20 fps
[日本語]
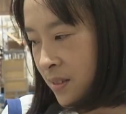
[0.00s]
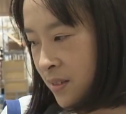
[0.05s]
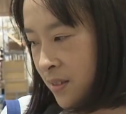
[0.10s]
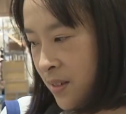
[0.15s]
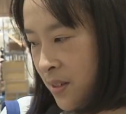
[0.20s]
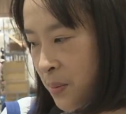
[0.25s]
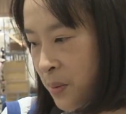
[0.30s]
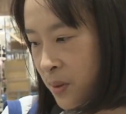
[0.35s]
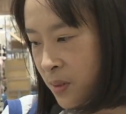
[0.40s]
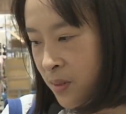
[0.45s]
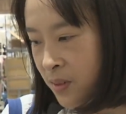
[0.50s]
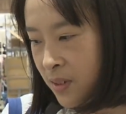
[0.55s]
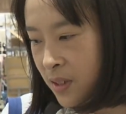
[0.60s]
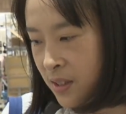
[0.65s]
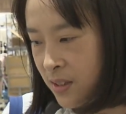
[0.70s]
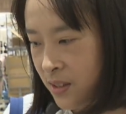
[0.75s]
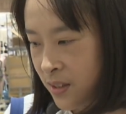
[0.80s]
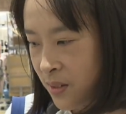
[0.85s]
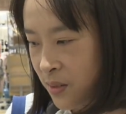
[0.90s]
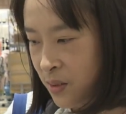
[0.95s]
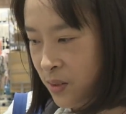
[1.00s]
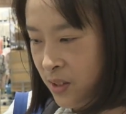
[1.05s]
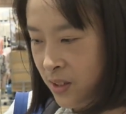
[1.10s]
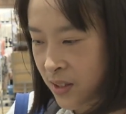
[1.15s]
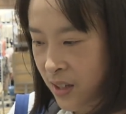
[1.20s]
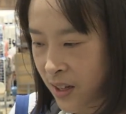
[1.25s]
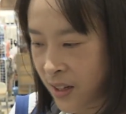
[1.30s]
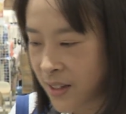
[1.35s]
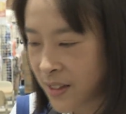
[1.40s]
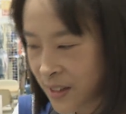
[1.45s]
自分たちの時
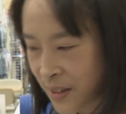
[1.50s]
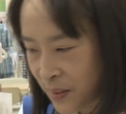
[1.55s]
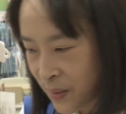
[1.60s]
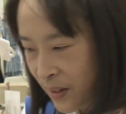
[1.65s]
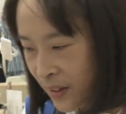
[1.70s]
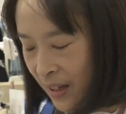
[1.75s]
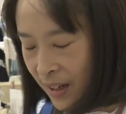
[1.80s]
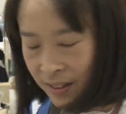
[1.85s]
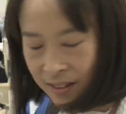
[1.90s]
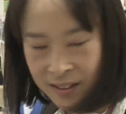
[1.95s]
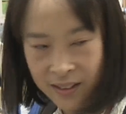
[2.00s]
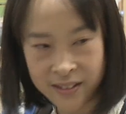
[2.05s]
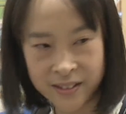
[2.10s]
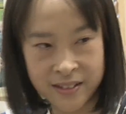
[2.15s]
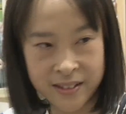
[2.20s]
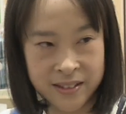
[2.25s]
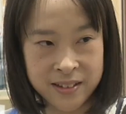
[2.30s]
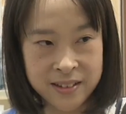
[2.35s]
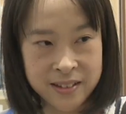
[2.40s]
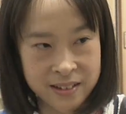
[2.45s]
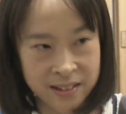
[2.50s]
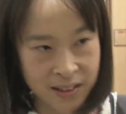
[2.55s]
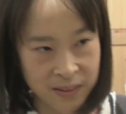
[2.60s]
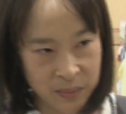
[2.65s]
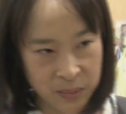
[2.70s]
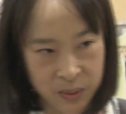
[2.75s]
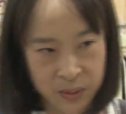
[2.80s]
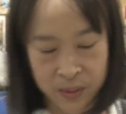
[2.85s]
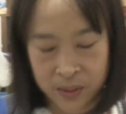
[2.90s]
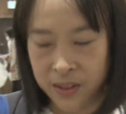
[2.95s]
代ではなかった
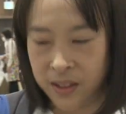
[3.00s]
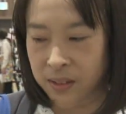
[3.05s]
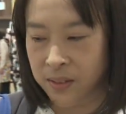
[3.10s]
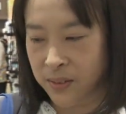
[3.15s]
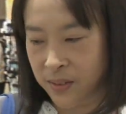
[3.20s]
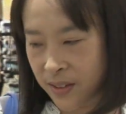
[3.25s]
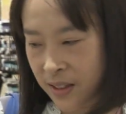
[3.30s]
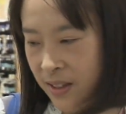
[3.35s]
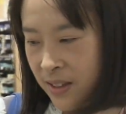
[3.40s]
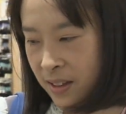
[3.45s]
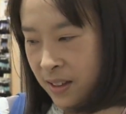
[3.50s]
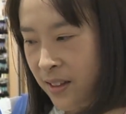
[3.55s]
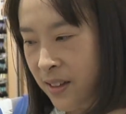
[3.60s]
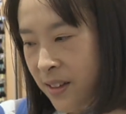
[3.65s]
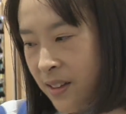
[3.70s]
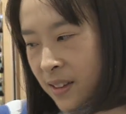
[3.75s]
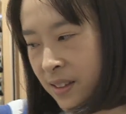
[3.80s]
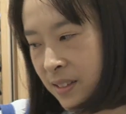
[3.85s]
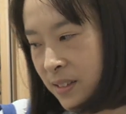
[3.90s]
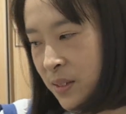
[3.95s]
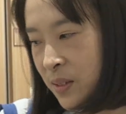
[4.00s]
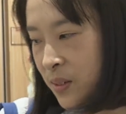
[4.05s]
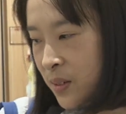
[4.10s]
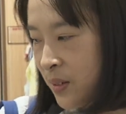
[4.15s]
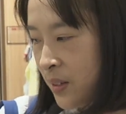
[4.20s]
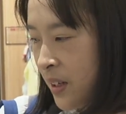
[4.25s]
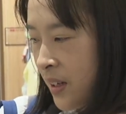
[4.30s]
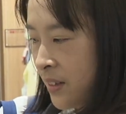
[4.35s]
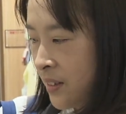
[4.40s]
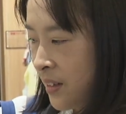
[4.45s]
ものなので
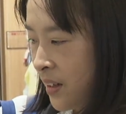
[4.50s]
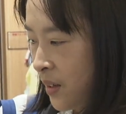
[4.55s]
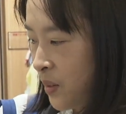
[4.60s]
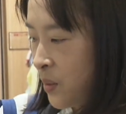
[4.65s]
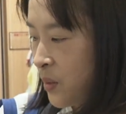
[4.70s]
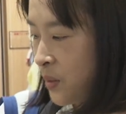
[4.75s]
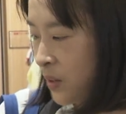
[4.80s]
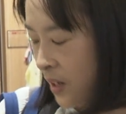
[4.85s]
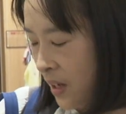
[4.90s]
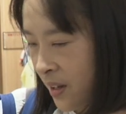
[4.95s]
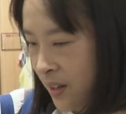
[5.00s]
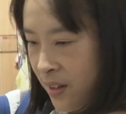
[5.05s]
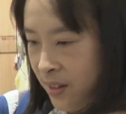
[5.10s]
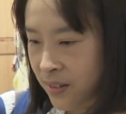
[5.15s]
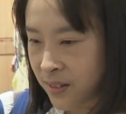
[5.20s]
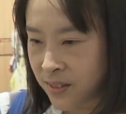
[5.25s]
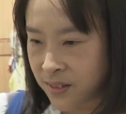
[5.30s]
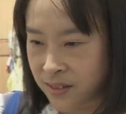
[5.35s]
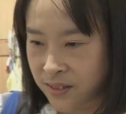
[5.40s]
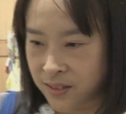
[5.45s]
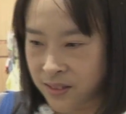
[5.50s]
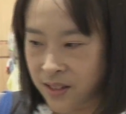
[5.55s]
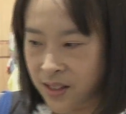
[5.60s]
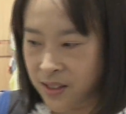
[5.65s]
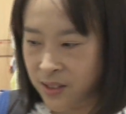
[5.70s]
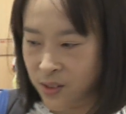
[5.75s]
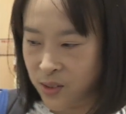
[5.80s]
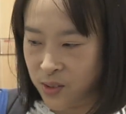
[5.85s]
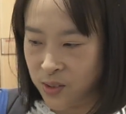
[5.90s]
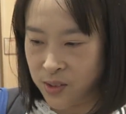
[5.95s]
どうなんだろうなっ
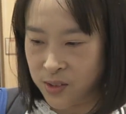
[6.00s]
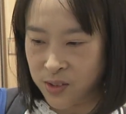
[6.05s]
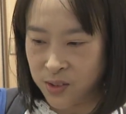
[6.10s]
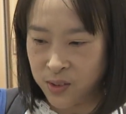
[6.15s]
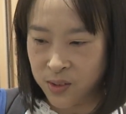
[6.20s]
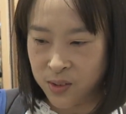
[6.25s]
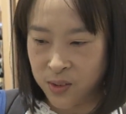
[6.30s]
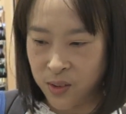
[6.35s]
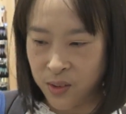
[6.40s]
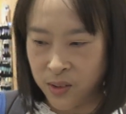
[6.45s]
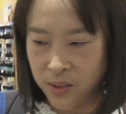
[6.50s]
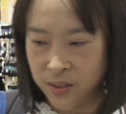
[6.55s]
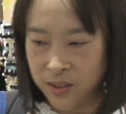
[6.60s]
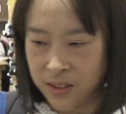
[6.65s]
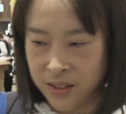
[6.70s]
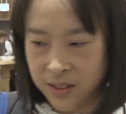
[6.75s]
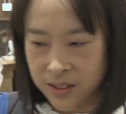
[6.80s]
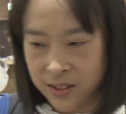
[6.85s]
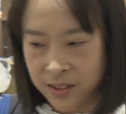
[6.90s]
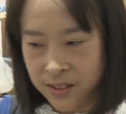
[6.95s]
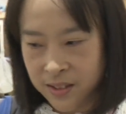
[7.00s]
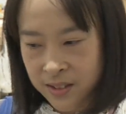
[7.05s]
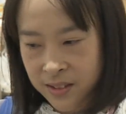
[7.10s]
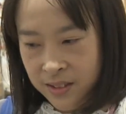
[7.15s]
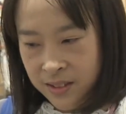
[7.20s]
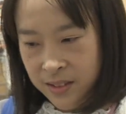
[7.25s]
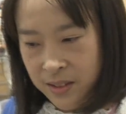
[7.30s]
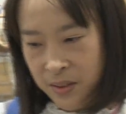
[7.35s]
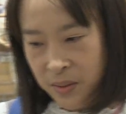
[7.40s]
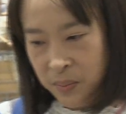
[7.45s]
ていうちょっと
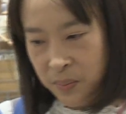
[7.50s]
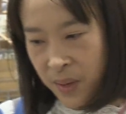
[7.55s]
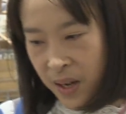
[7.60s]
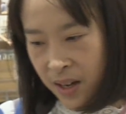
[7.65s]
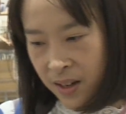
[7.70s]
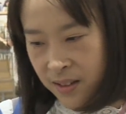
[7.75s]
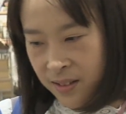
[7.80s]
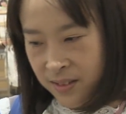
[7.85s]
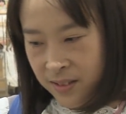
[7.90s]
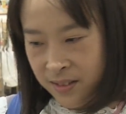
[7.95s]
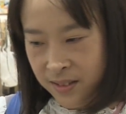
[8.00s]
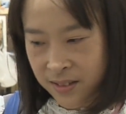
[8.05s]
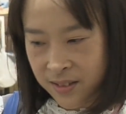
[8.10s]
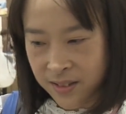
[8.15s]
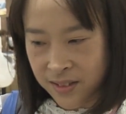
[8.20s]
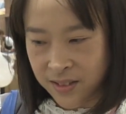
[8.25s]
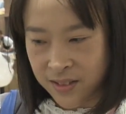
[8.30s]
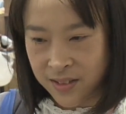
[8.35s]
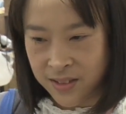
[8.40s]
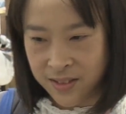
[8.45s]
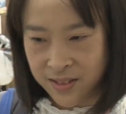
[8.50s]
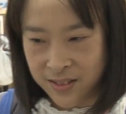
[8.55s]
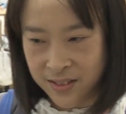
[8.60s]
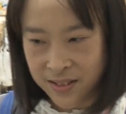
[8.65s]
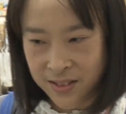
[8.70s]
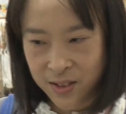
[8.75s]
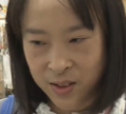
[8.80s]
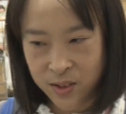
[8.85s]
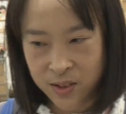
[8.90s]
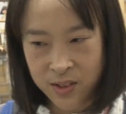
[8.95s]
ま
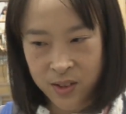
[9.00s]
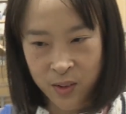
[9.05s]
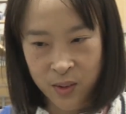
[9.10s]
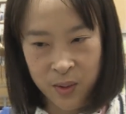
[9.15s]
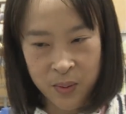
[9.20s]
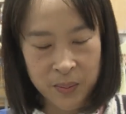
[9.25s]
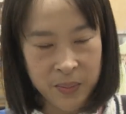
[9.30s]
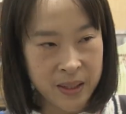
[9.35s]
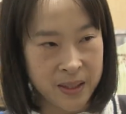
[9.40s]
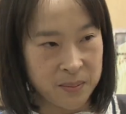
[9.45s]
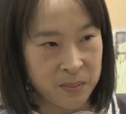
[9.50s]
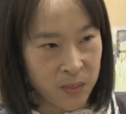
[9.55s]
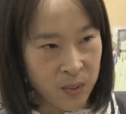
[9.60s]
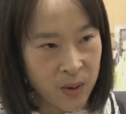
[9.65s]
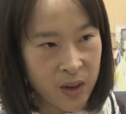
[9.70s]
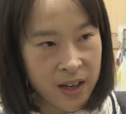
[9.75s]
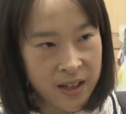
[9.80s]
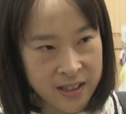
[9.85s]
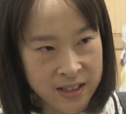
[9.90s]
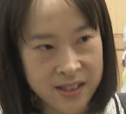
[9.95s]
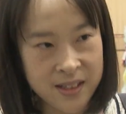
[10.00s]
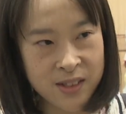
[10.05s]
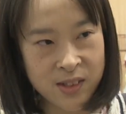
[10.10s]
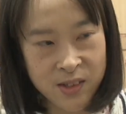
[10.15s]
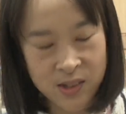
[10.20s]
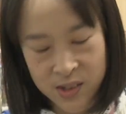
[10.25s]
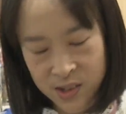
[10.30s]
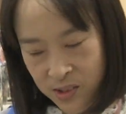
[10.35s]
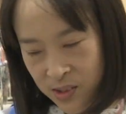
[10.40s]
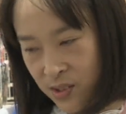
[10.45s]
あ興味もありつ
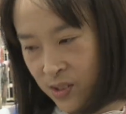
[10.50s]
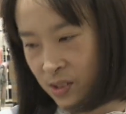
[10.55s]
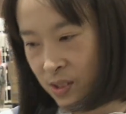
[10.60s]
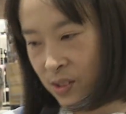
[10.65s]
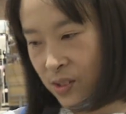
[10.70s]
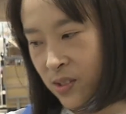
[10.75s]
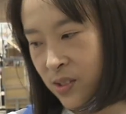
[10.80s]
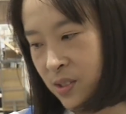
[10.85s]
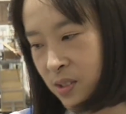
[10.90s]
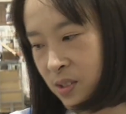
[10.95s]
つ